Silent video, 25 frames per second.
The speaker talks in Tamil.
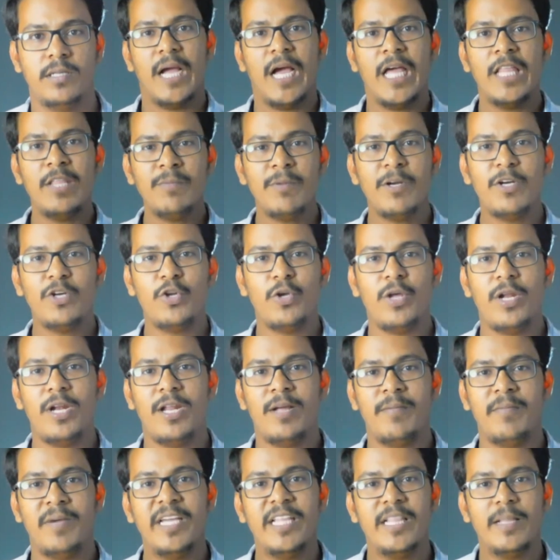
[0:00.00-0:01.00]
அது மட்டும்
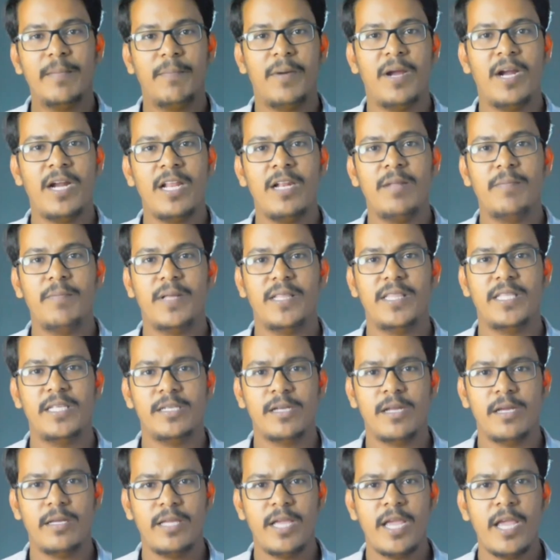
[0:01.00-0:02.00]
இல்லாமல் இந்த பாடலை
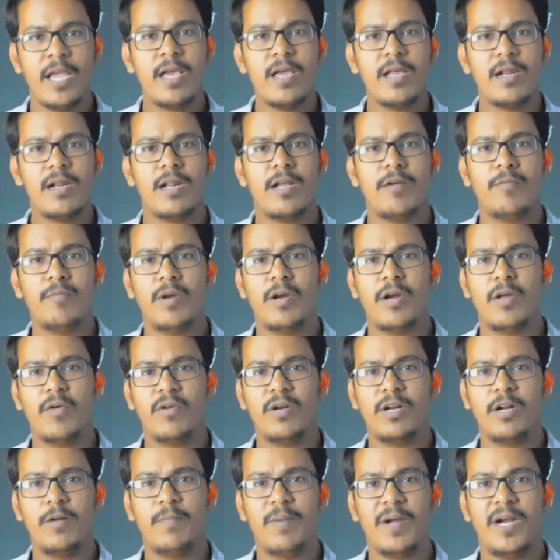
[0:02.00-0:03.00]
பார்த்தீங்கன்னா ஏஆர் ரகுமான்
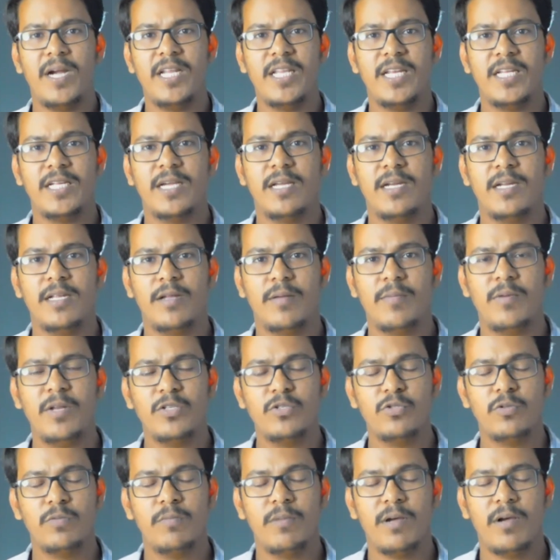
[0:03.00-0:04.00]
அவர்கள் பாடியிருக்காரு அப்படியே
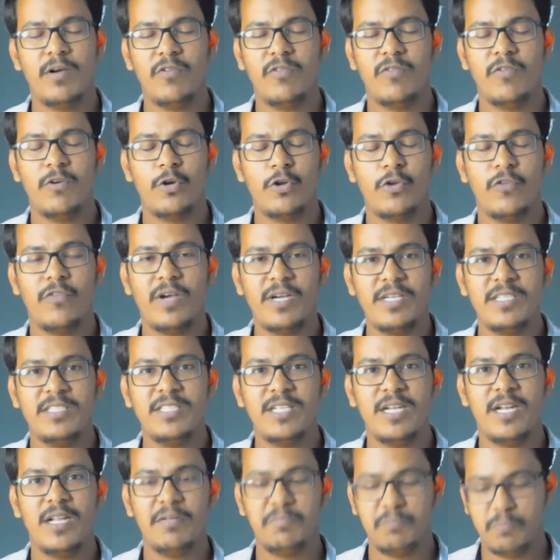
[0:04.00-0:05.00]
சும்மா அவர்களோட
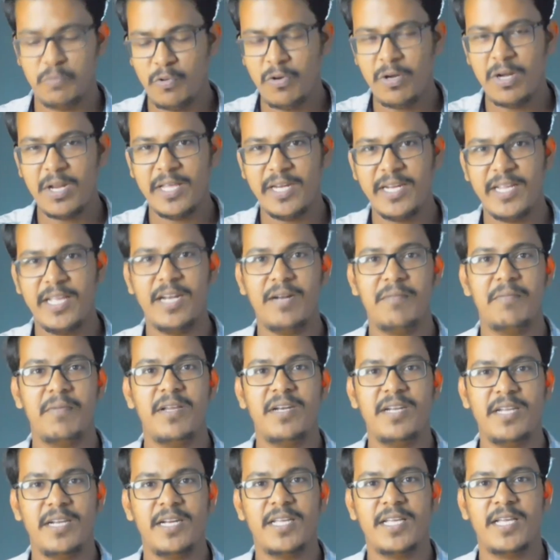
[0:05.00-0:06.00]
வாய்ஸில் புல் அரிக்கிற
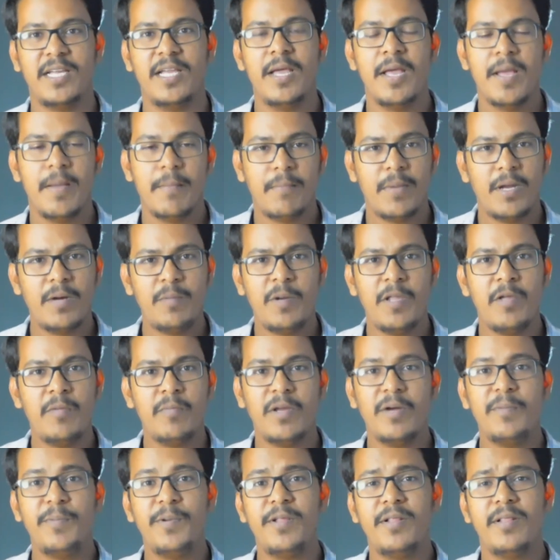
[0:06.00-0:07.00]
மாதிரி இருக்கு மறுபடியும்
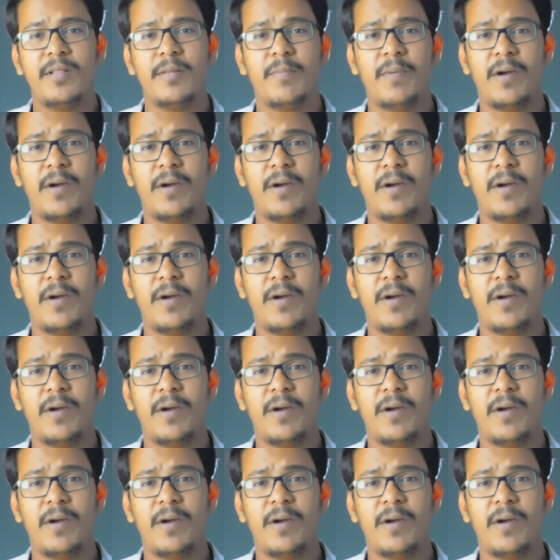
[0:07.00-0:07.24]
மறுபடியும் இந்த